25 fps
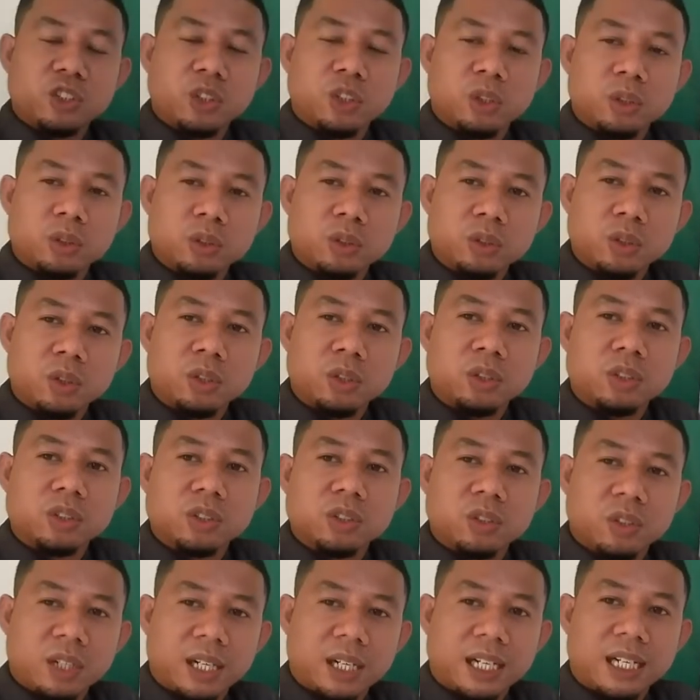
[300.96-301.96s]
Contoh
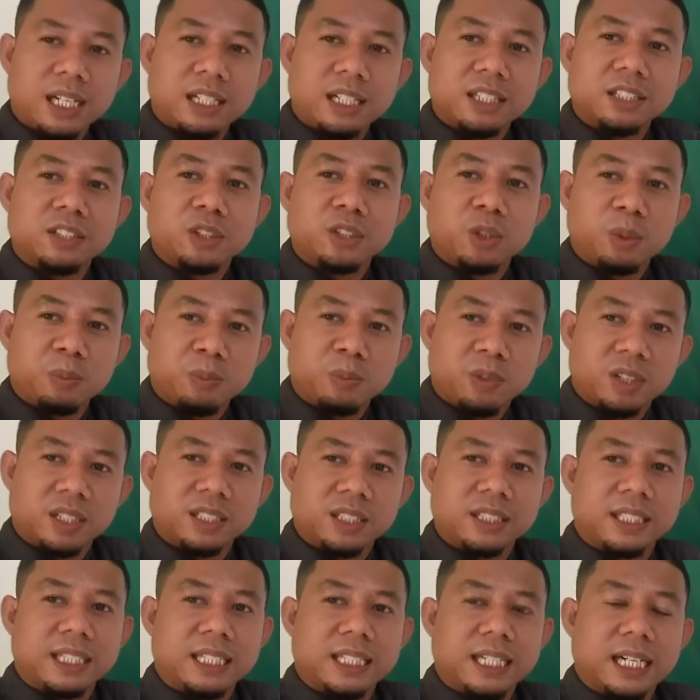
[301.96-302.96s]
soal nomor
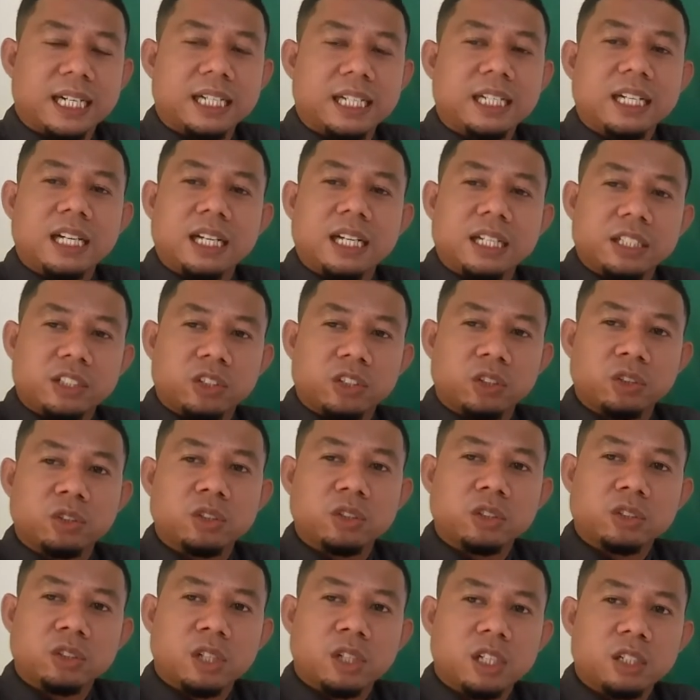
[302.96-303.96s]
3.
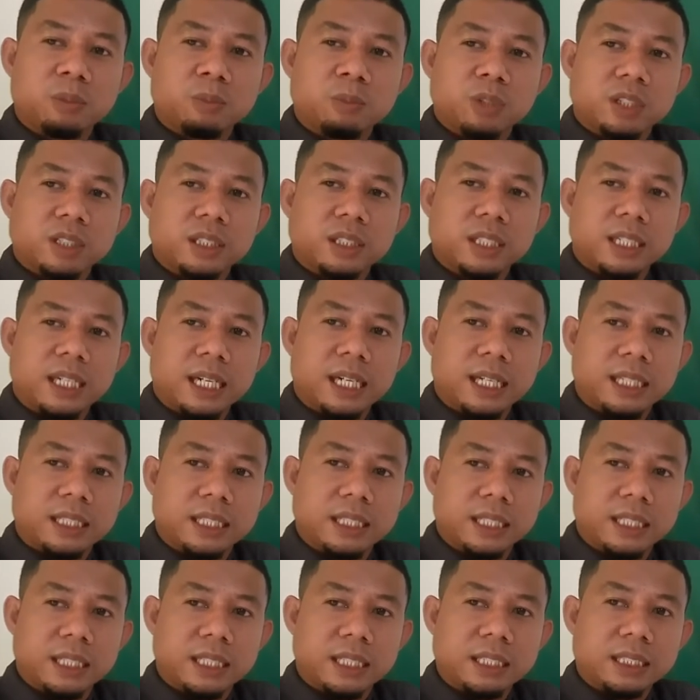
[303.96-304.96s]
Contoh soal nomor 3
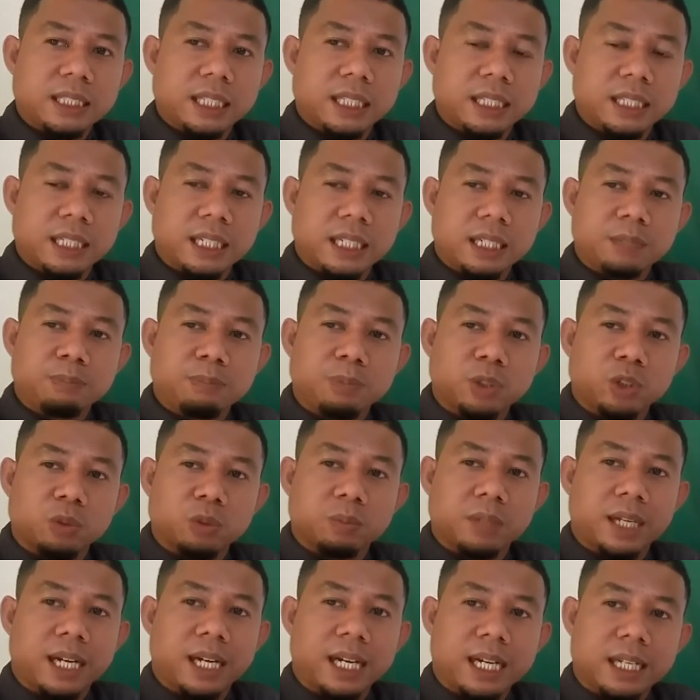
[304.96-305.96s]
ini tadi kan
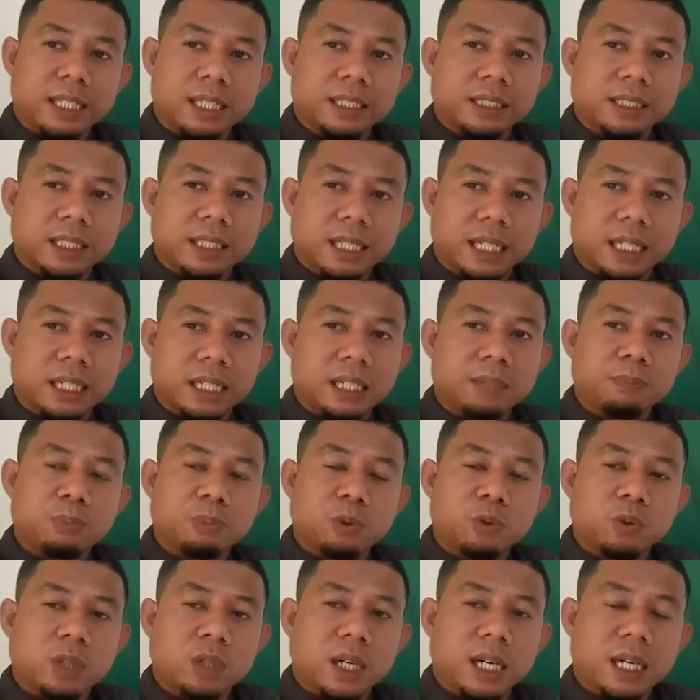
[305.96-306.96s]
penjumlahan, sekarang
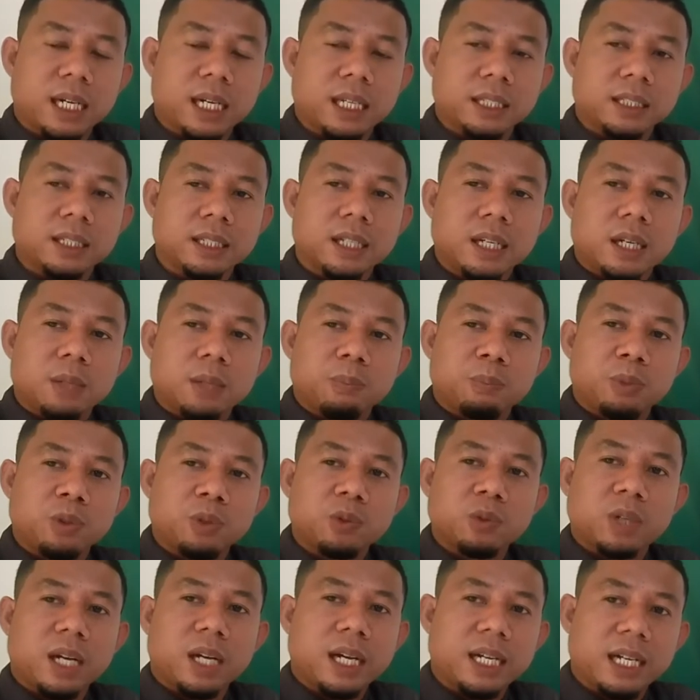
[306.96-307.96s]
pengurangan.
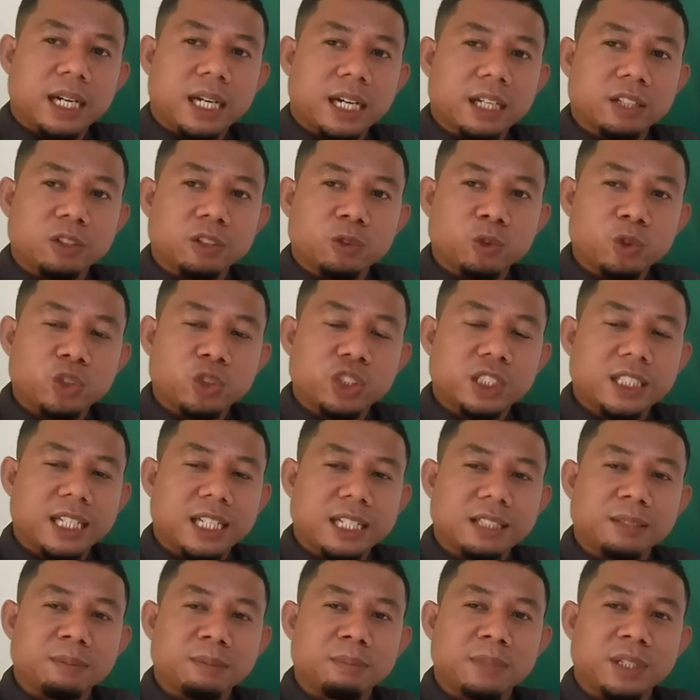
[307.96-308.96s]
Pengurangan
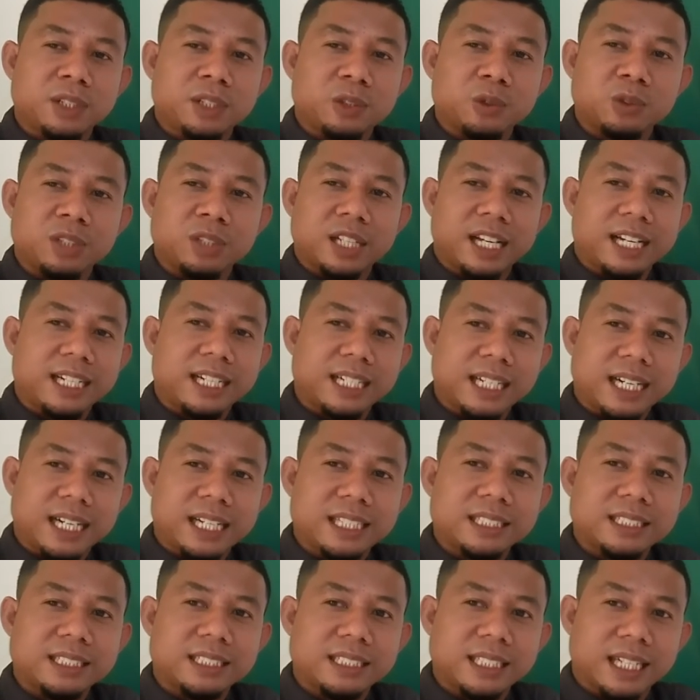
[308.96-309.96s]
Ustadz
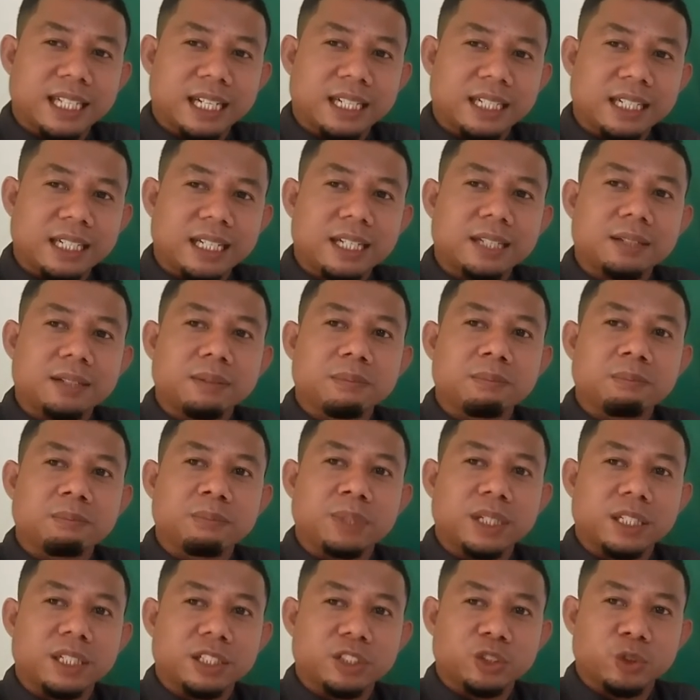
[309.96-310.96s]
menggunakan cara
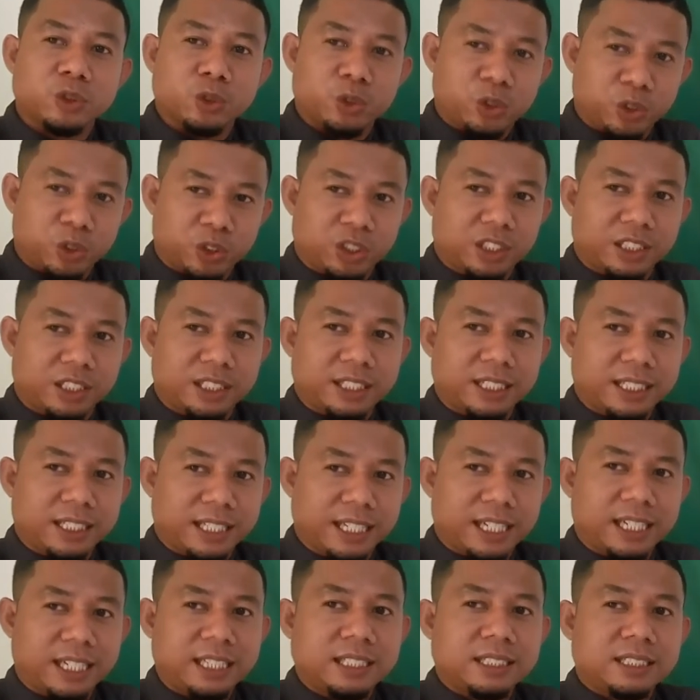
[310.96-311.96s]
bersusun
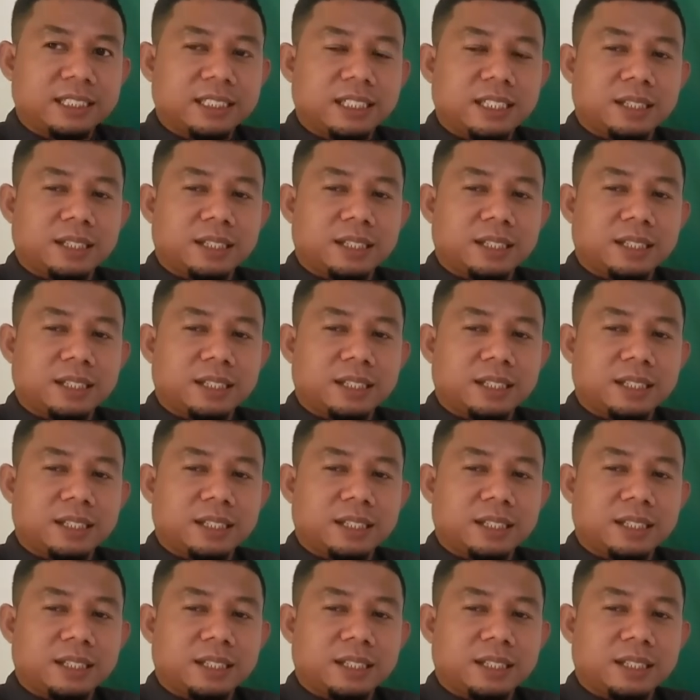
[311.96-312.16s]
ya.